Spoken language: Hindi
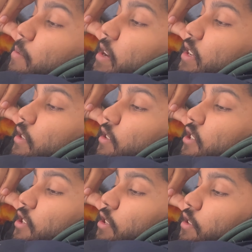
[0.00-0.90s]
भाई
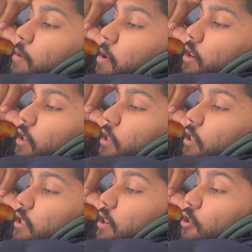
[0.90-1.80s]
किसकी जान सलमान
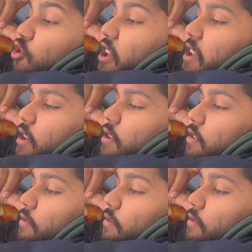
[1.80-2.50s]
खान की देख रहा नहीं है